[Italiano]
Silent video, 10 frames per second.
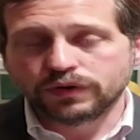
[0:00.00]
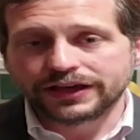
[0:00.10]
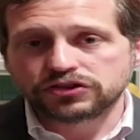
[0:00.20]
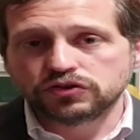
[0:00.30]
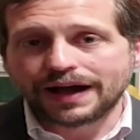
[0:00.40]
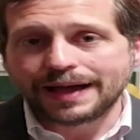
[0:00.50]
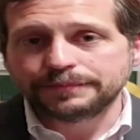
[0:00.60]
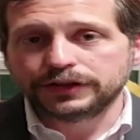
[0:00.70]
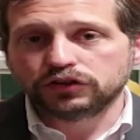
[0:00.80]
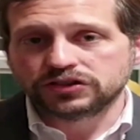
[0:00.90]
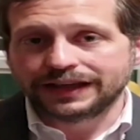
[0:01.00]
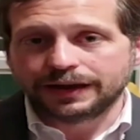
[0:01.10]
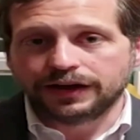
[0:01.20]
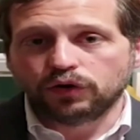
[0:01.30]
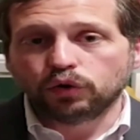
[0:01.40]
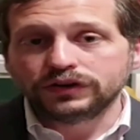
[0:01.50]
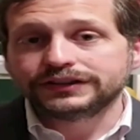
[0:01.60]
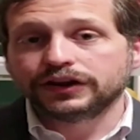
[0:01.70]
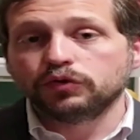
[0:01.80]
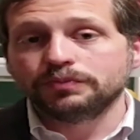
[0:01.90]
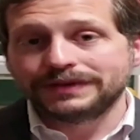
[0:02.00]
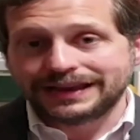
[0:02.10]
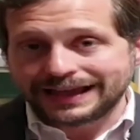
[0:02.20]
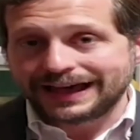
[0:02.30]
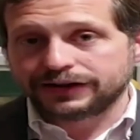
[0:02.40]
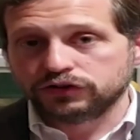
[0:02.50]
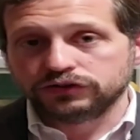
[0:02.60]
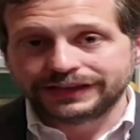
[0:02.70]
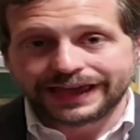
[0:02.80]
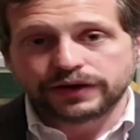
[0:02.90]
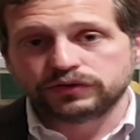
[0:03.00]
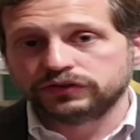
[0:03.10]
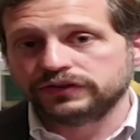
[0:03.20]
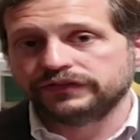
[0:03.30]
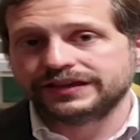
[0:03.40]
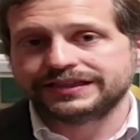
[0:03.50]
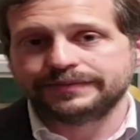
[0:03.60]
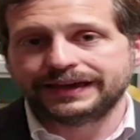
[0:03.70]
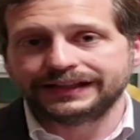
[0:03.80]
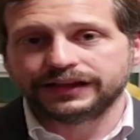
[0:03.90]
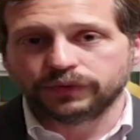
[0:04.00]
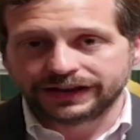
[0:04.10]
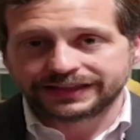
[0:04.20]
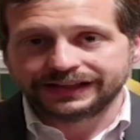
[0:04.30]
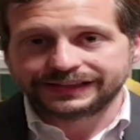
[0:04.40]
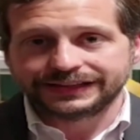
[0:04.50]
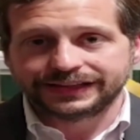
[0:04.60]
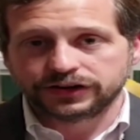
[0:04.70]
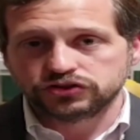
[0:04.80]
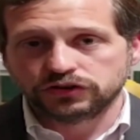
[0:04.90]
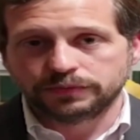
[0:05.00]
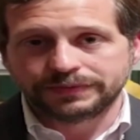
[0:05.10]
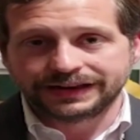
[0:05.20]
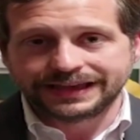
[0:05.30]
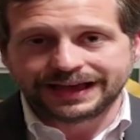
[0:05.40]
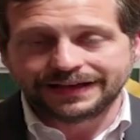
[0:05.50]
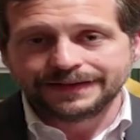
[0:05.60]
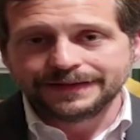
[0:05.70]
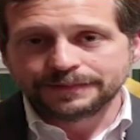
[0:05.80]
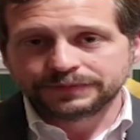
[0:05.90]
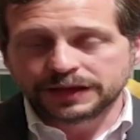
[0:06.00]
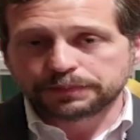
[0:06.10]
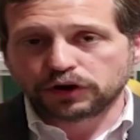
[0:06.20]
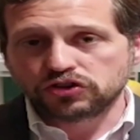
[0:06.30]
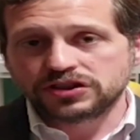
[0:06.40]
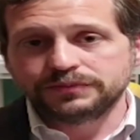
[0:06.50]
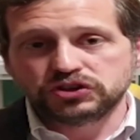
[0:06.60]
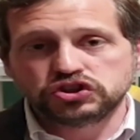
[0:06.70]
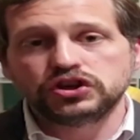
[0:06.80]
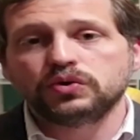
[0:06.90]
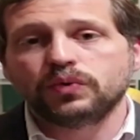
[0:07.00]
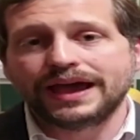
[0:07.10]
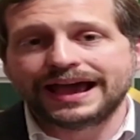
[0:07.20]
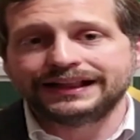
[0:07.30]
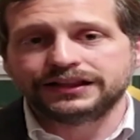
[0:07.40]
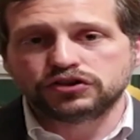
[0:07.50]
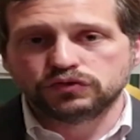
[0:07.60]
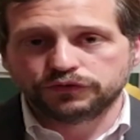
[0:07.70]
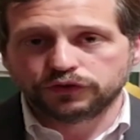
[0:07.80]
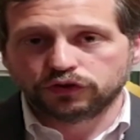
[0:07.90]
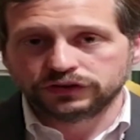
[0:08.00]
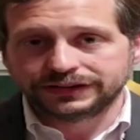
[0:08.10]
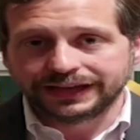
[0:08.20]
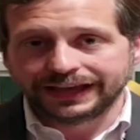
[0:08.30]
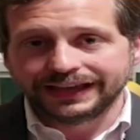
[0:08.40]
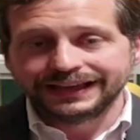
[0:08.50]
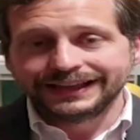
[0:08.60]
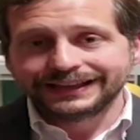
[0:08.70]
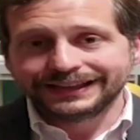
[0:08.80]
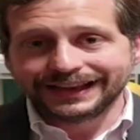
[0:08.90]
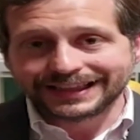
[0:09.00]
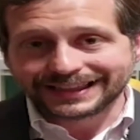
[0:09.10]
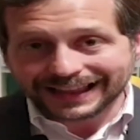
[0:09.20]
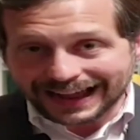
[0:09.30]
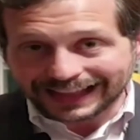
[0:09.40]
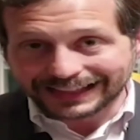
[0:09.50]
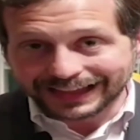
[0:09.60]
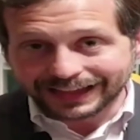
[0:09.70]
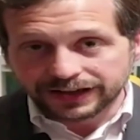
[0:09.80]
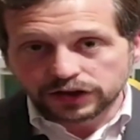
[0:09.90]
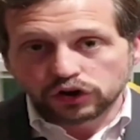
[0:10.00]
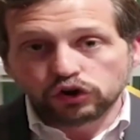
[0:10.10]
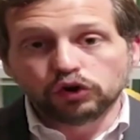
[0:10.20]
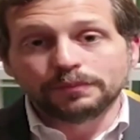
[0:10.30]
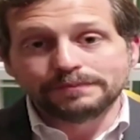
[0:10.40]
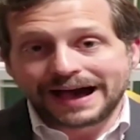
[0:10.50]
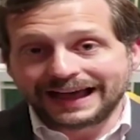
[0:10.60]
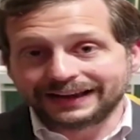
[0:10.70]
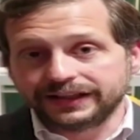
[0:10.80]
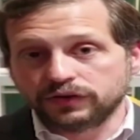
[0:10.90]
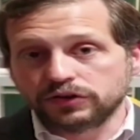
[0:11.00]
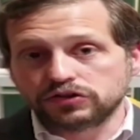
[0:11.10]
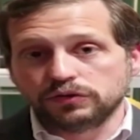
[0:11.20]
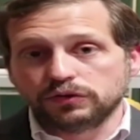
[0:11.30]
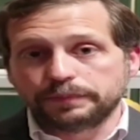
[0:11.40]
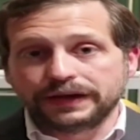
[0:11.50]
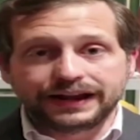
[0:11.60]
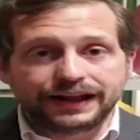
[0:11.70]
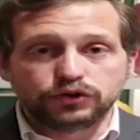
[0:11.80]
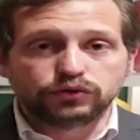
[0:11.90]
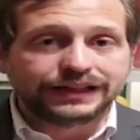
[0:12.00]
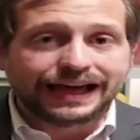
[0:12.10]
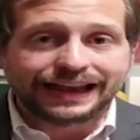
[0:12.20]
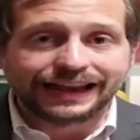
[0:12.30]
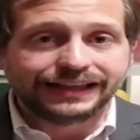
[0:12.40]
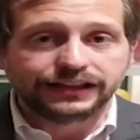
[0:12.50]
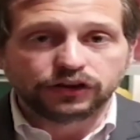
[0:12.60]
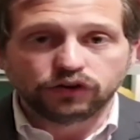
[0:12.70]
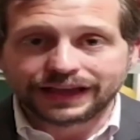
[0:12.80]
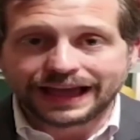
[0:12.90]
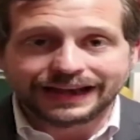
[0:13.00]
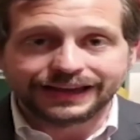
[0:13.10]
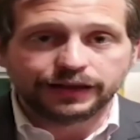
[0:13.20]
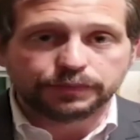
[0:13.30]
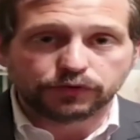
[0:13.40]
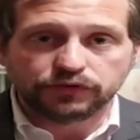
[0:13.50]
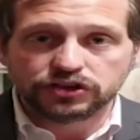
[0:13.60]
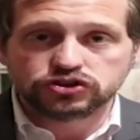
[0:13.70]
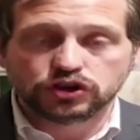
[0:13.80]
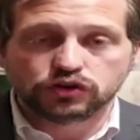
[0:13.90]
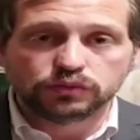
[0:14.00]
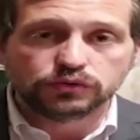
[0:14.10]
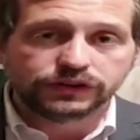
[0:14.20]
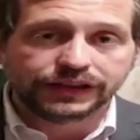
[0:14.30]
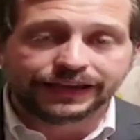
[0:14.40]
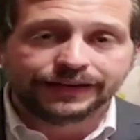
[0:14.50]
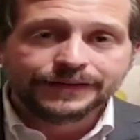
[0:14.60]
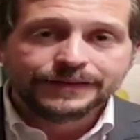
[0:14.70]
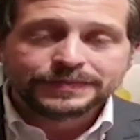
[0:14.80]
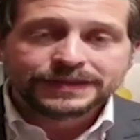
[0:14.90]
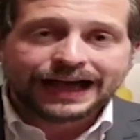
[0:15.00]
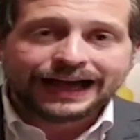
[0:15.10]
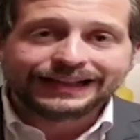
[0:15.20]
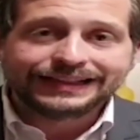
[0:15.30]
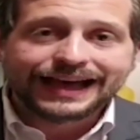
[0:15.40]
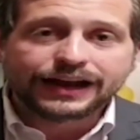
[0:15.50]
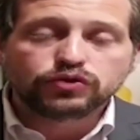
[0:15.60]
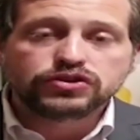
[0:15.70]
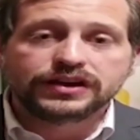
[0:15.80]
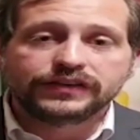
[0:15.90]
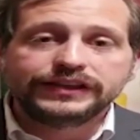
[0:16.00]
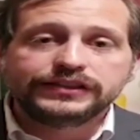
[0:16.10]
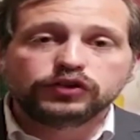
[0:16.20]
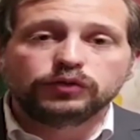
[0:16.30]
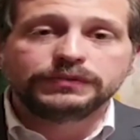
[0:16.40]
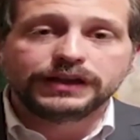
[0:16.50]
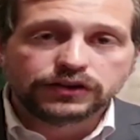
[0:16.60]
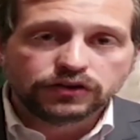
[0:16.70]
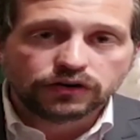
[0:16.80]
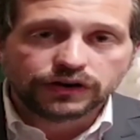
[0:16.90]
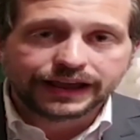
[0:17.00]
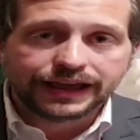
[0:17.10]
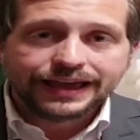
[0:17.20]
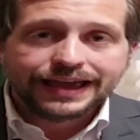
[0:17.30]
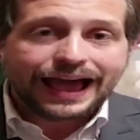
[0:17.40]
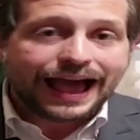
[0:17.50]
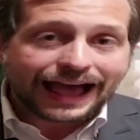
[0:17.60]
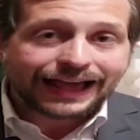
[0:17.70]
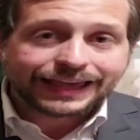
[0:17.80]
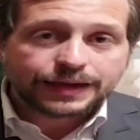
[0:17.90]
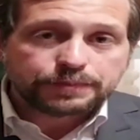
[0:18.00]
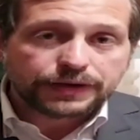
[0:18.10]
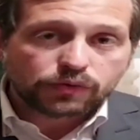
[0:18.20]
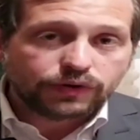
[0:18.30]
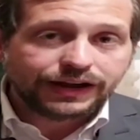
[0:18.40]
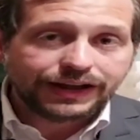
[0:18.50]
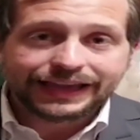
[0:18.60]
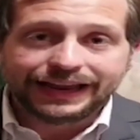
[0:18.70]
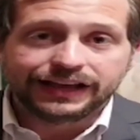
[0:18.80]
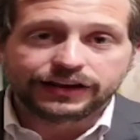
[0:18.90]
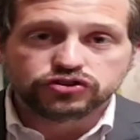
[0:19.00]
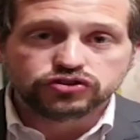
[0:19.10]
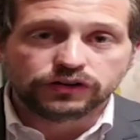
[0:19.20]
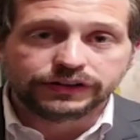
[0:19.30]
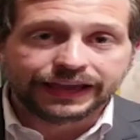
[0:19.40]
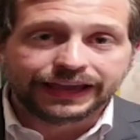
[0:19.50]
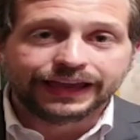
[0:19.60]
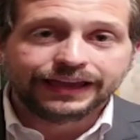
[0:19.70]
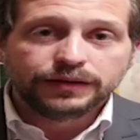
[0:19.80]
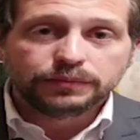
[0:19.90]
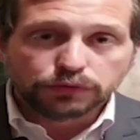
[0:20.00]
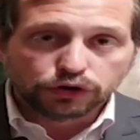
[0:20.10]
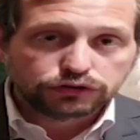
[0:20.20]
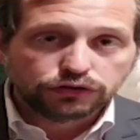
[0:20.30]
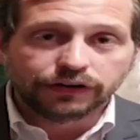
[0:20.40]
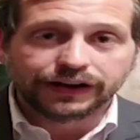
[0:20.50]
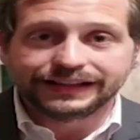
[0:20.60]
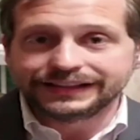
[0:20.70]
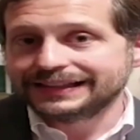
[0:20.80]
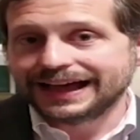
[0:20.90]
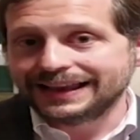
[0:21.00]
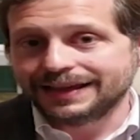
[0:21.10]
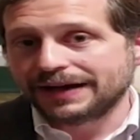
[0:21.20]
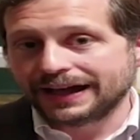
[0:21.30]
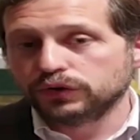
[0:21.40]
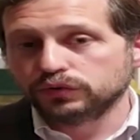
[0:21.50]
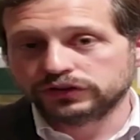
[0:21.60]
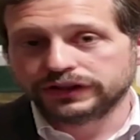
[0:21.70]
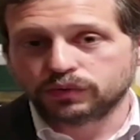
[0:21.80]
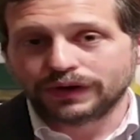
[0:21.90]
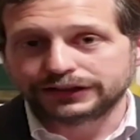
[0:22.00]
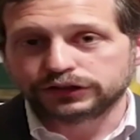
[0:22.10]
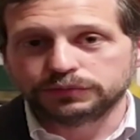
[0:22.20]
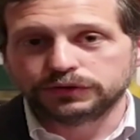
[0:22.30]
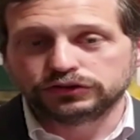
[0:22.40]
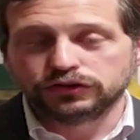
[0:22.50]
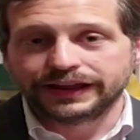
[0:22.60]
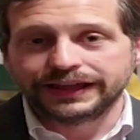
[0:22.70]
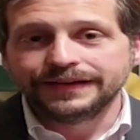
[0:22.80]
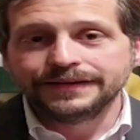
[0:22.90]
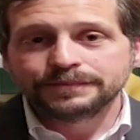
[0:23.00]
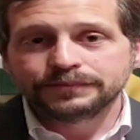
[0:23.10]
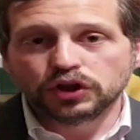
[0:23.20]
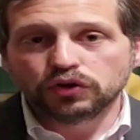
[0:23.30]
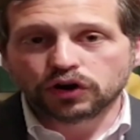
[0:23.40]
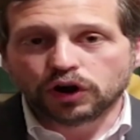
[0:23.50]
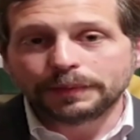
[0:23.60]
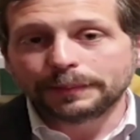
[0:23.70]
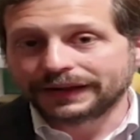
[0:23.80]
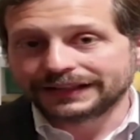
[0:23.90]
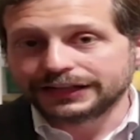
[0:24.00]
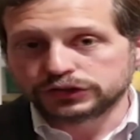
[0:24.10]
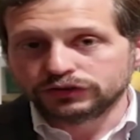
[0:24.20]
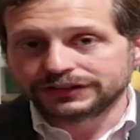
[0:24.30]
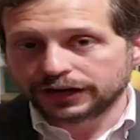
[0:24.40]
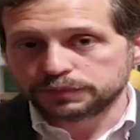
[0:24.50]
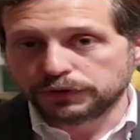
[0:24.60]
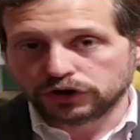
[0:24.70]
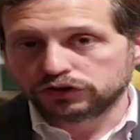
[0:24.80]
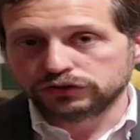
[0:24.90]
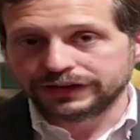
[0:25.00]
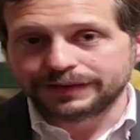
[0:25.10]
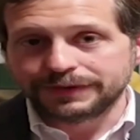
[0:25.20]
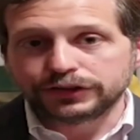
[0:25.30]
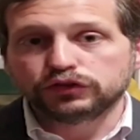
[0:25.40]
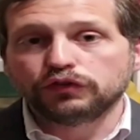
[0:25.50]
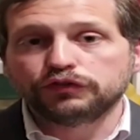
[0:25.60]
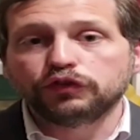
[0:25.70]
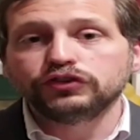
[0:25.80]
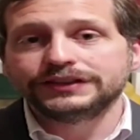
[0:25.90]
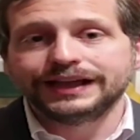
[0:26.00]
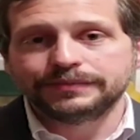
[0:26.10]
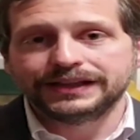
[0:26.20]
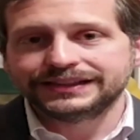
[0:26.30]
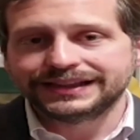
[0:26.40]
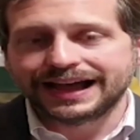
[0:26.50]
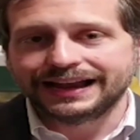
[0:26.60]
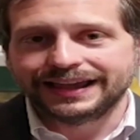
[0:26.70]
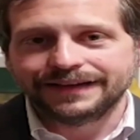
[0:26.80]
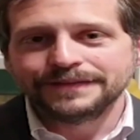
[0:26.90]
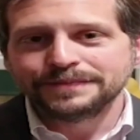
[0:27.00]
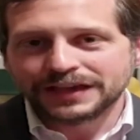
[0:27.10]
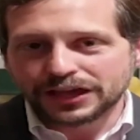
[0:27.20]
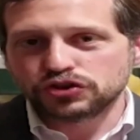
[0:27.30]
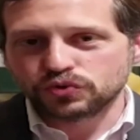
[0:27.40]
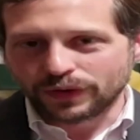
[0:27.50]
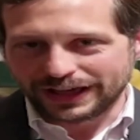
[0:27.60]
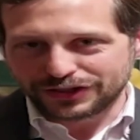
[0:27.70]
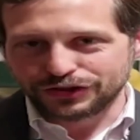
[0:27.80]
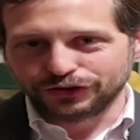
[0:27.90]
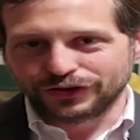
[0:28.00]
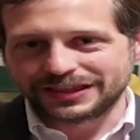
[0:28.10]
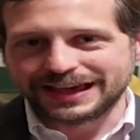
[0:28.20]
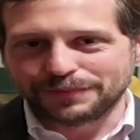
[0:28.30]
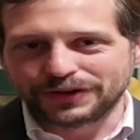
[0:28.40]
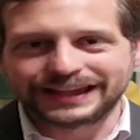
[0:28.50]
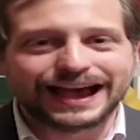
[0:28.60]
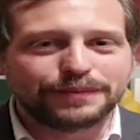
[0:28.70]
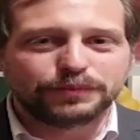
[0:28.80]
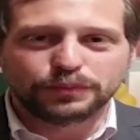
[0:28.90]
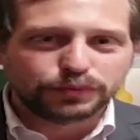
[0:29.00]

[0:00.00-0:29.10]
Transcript: questo ambito, sarà oltre un miliardo di euro di investimenti, quelli stanziati dalla Regione Lombardia nei prossimi cinque anni sul fronte delle strade lombarde, questo per aiutare gli enti locali, le province, i comuni a dare un servizio migliore anche per quella che è la regione motore d'Italia, ma anche uno dei quattro motori d'Europa, pertanto il trasporto è un elemento fondamentale e su questo noi siamo in campo.